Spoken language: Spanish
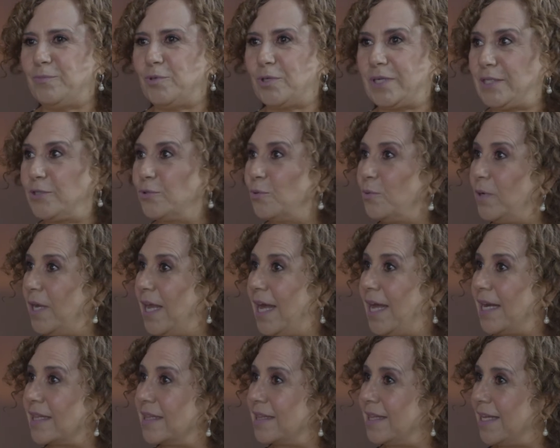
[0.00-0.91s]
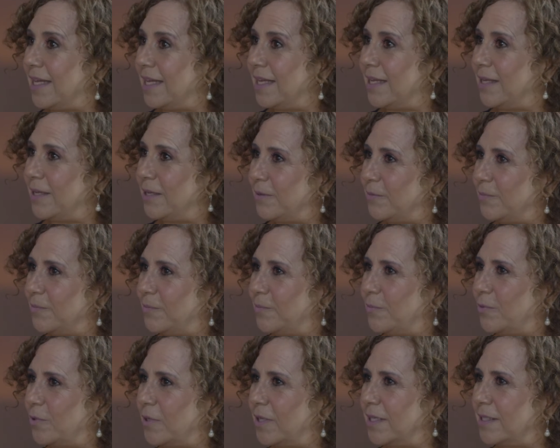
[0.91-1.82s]
porque es un arte,
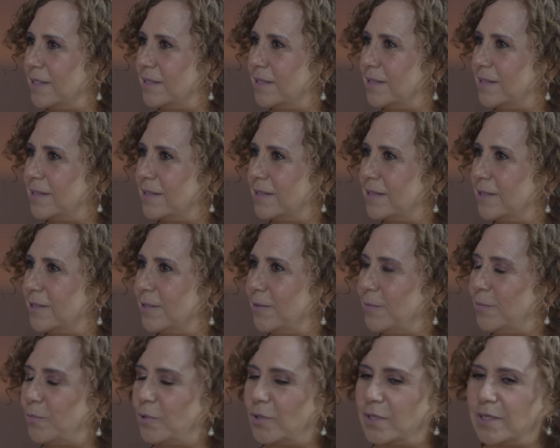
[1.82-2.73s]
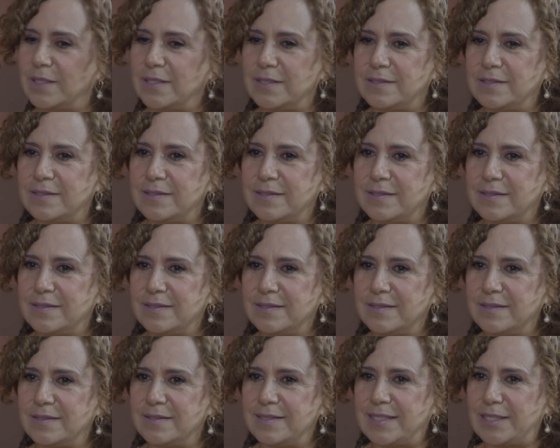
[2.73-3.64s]
porque es, porque es
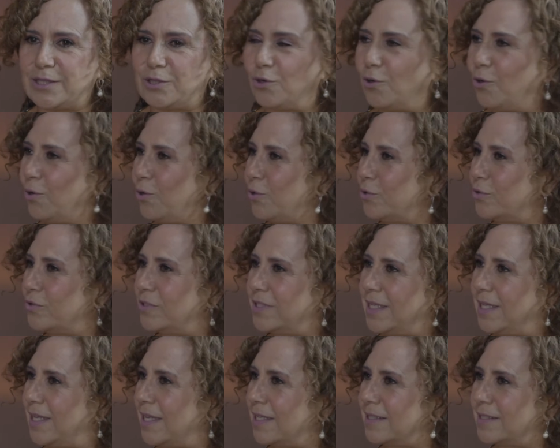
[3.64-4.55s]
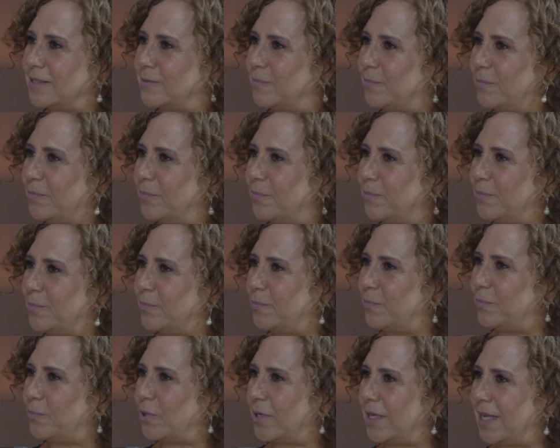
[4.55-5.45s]
de todos los días,
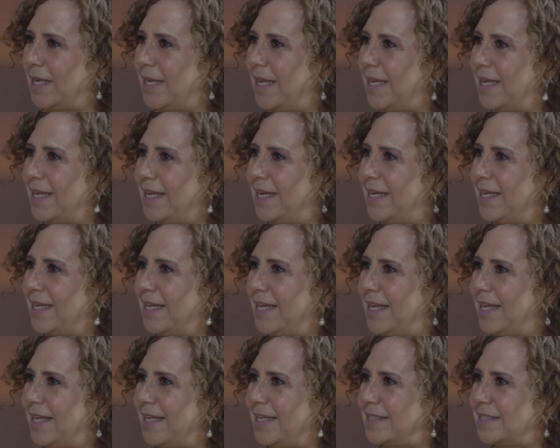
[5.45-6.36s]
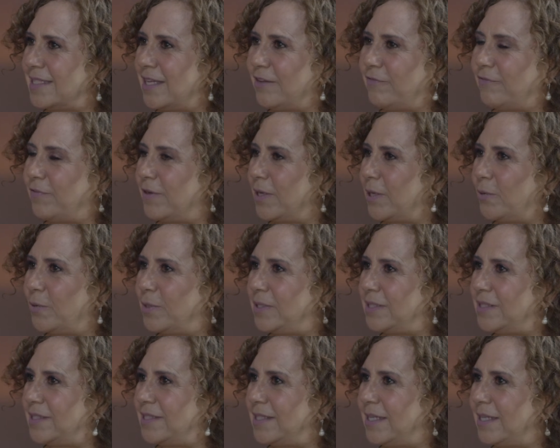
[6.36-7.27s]
porque la alegría es la
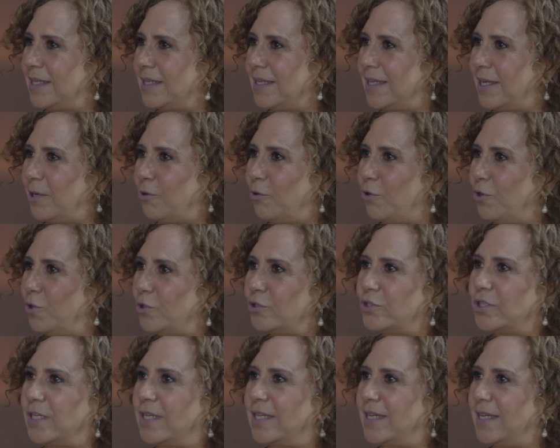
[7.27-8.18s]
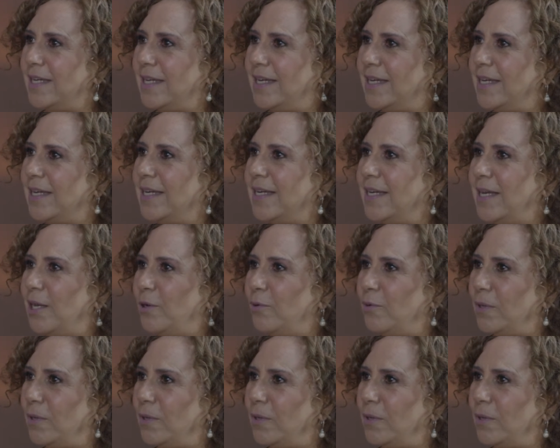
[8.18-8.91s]
frecuencia que hoy nos requiere el